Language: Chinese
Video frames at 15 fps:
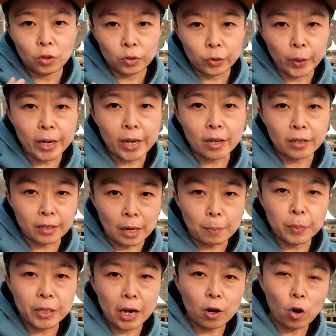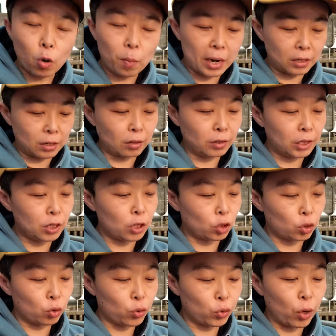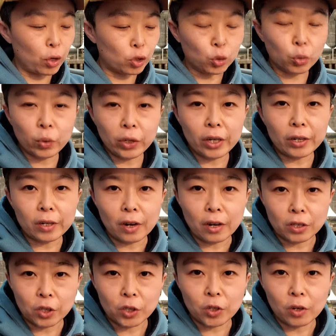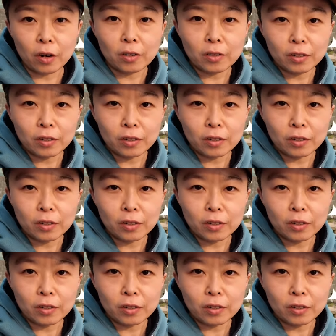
所以咱们在购买相机的时候需要注意的是，